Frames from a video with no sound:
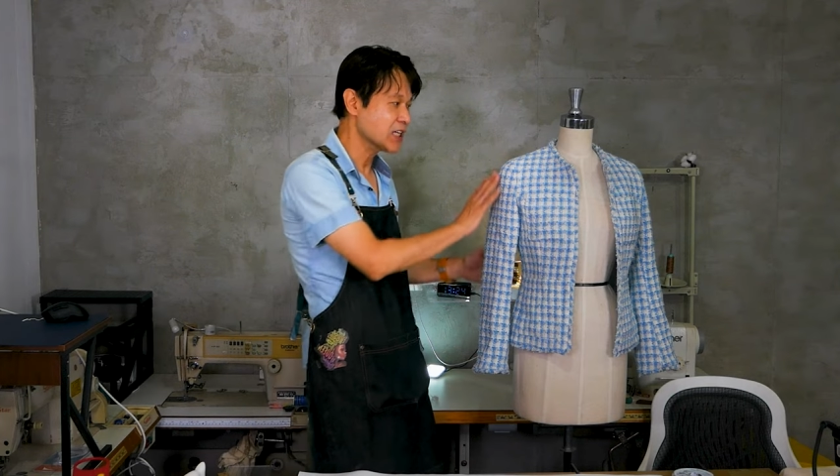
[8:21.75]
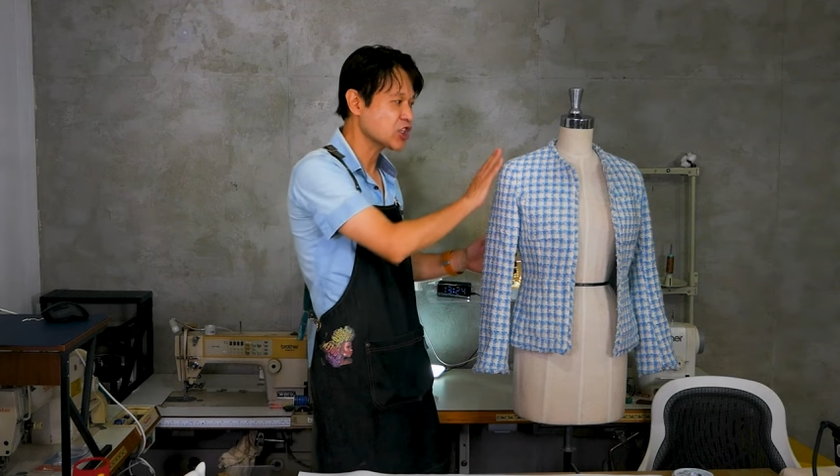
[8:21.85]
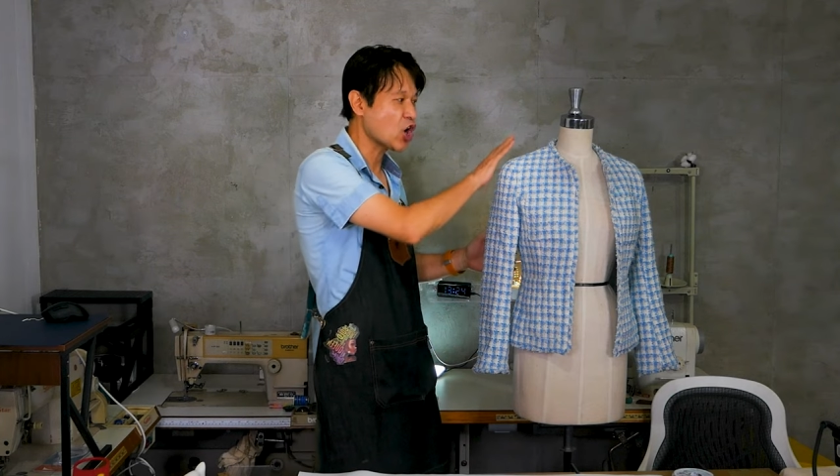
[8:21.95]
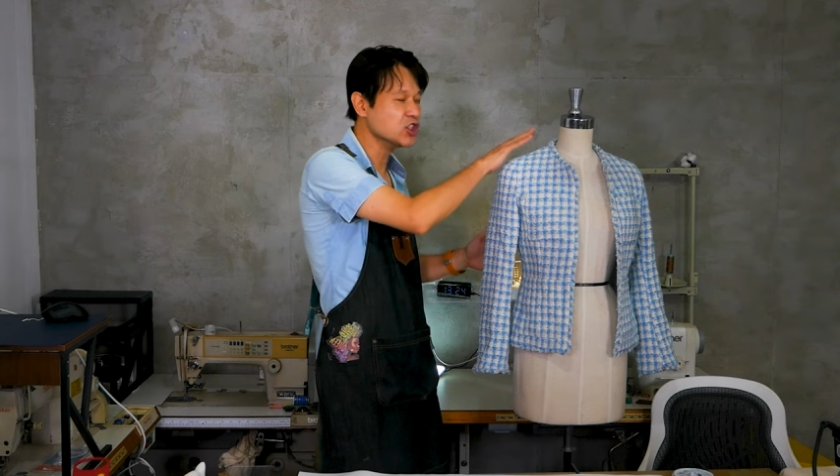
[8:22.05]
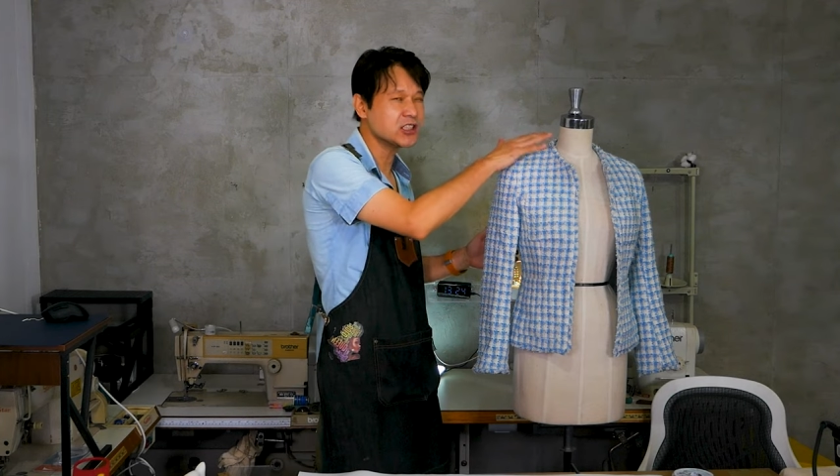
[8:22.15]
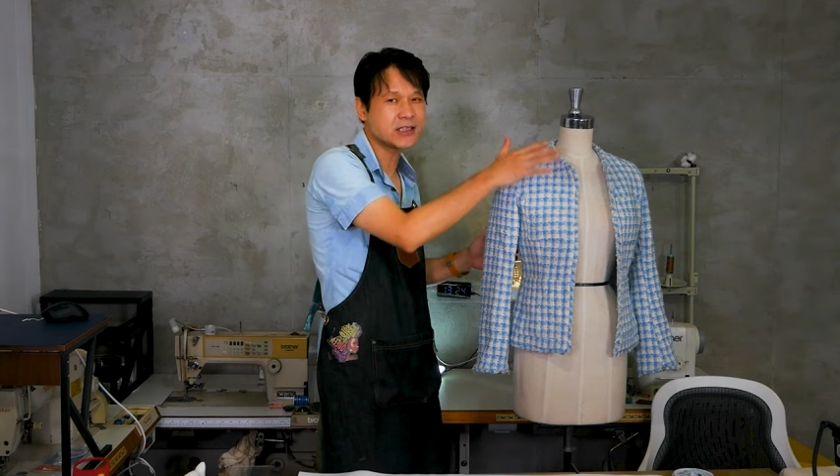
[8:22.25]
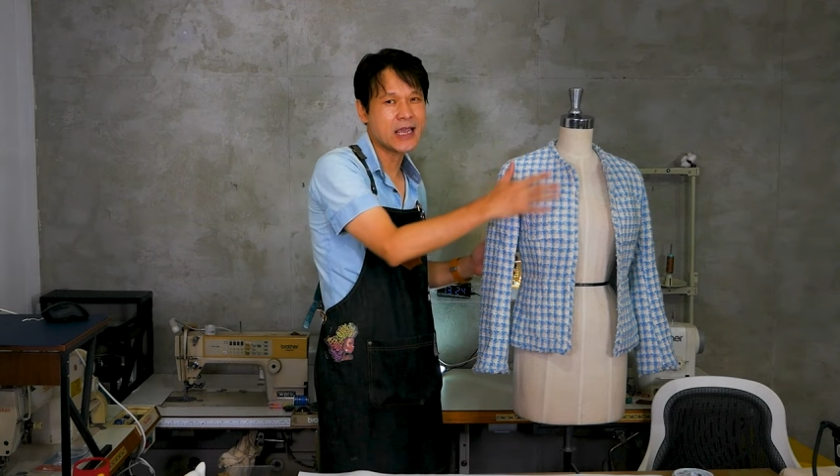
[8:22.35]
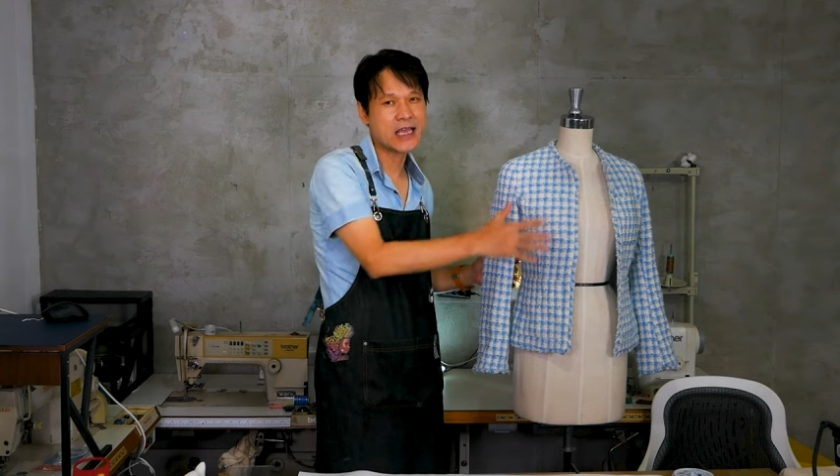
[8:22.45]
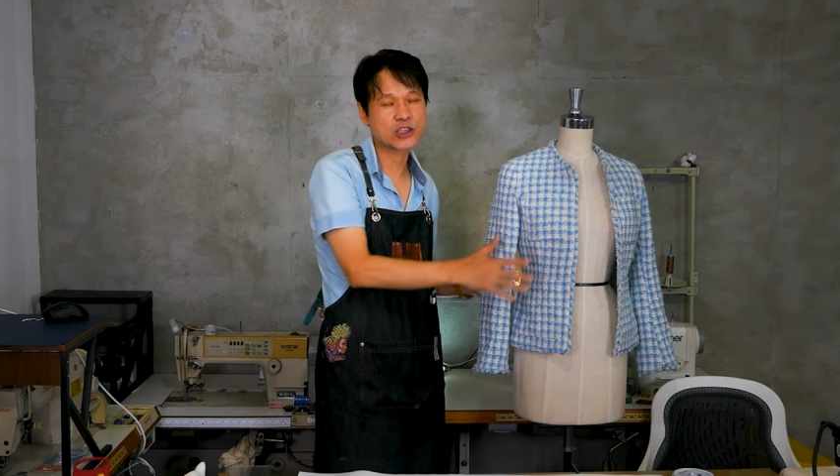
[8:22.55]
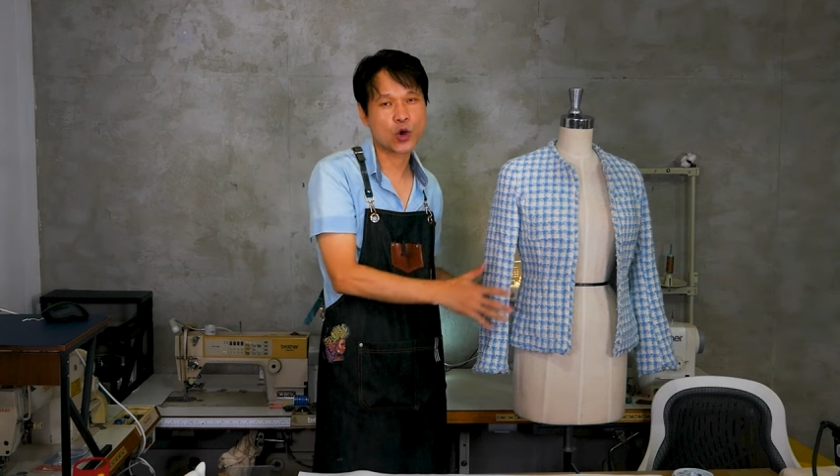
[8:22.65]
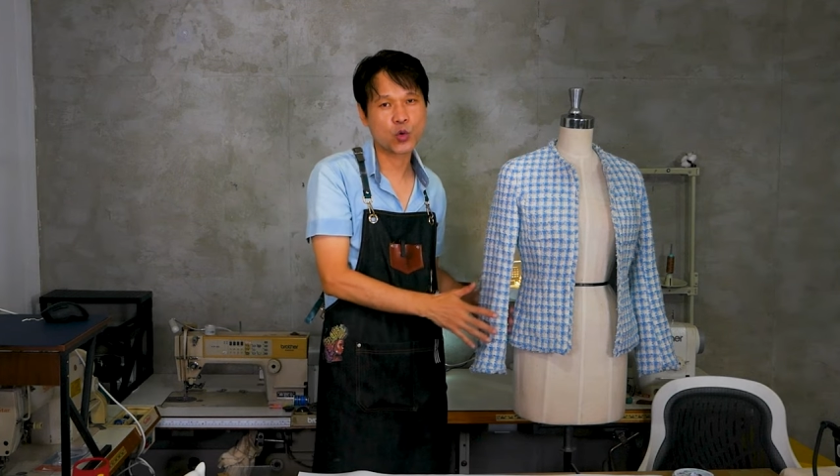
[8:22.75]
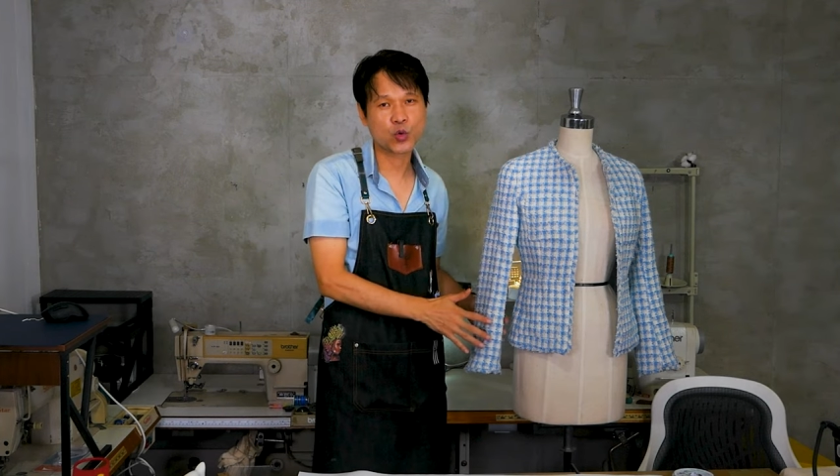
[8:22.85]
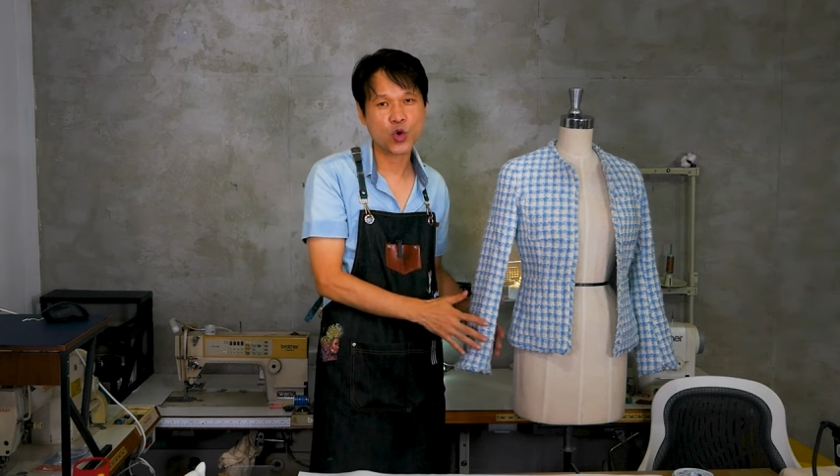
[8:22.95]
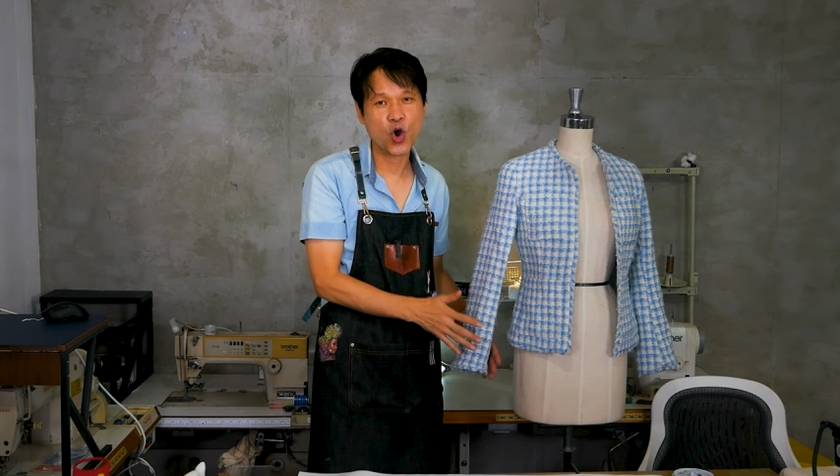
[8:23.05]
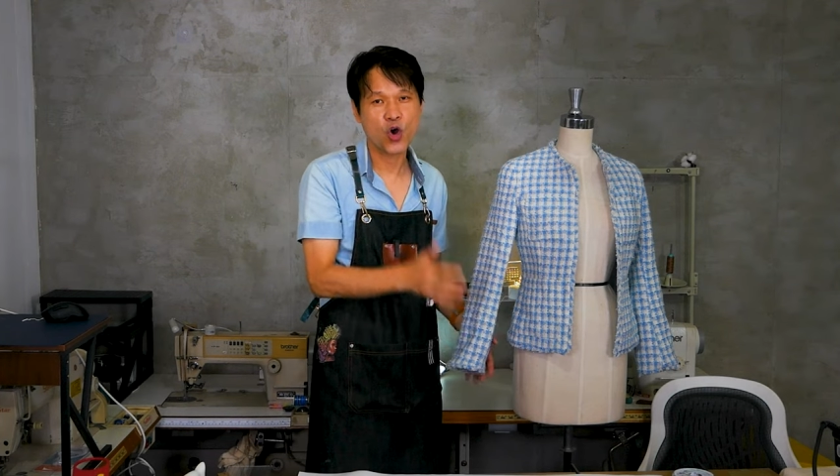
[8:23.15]

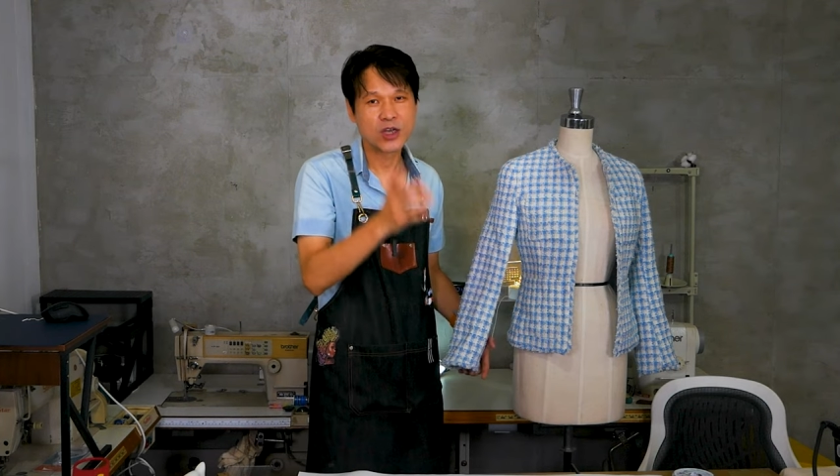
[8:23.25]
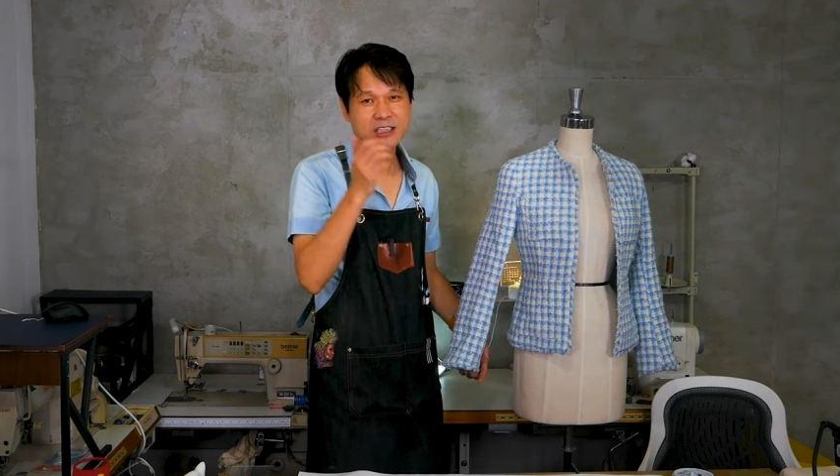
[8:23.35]
전체적으로